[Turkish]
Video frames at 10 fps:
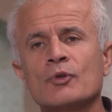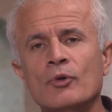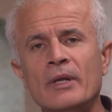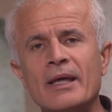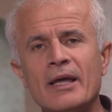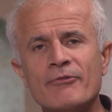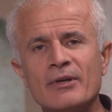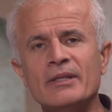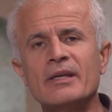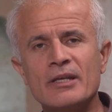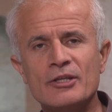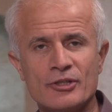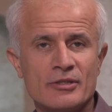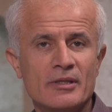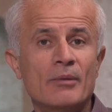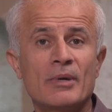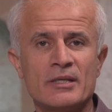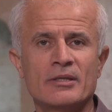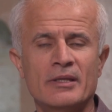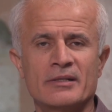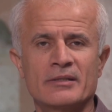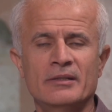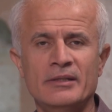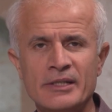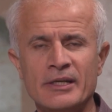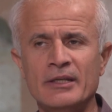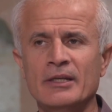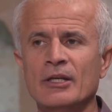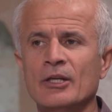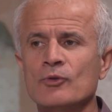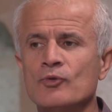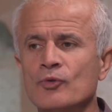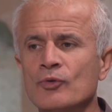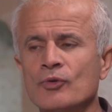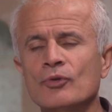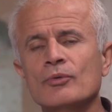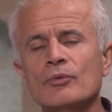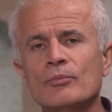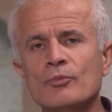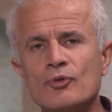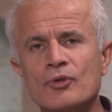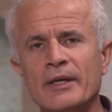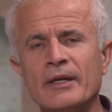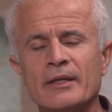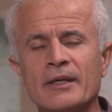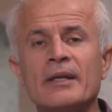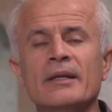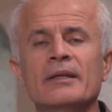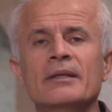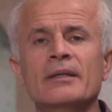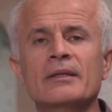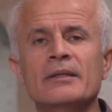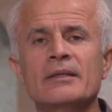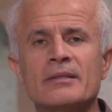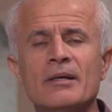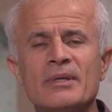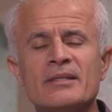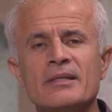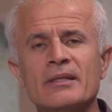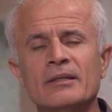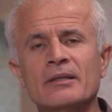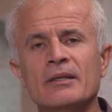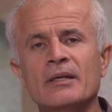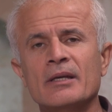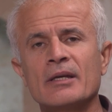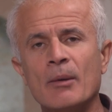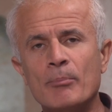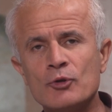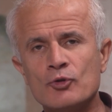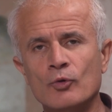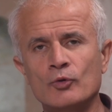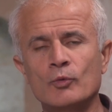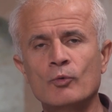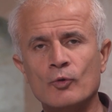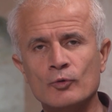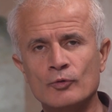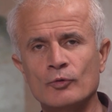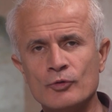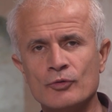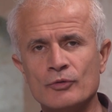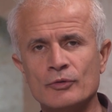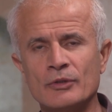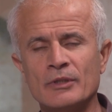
köle-efendi ilişkisinden bahseder. Niye? Çünkü müjde yani İsa Mesih'in yapmış olduğu bu kurtuluş